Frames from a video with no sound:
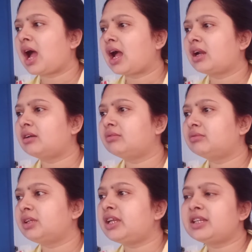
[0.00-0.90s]
আর
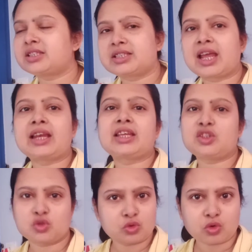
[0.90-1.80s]
ইনস্ট্যান্ট
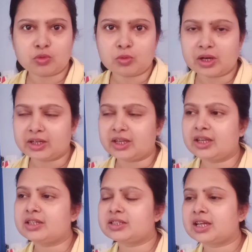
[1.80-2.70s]
কিছু করবো আর কি
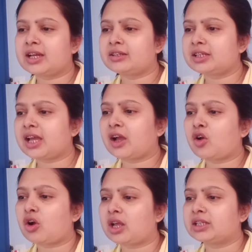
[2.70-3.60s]
ইনস্ট্যান্ট যা
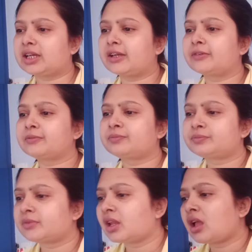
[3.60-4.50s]
করা যায়
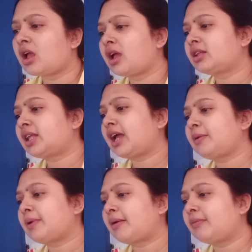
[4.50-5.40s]
তাই
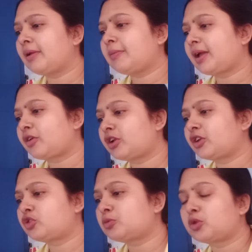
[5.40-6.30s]
ভাবলাম এখন
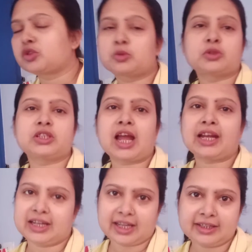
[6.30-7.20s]
একটু বসে বসে
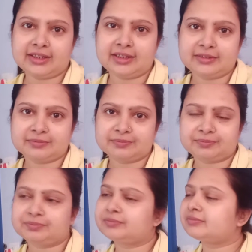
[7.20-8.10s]
আড্ডাই
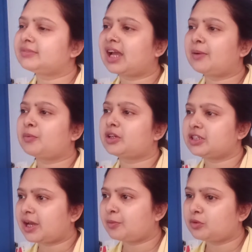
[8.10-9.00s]
তারপরে
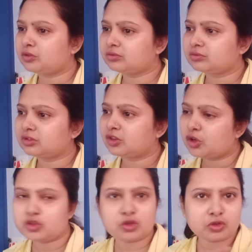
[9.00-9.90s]
যাব
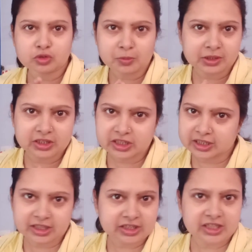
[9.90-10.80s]
ওই যে তোমাদের
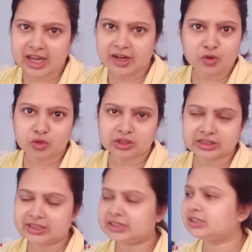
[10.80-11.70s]
সাথে শেয়ার
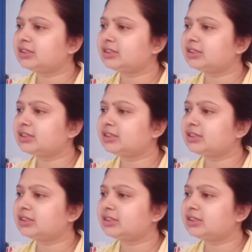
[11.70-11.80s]
করেছি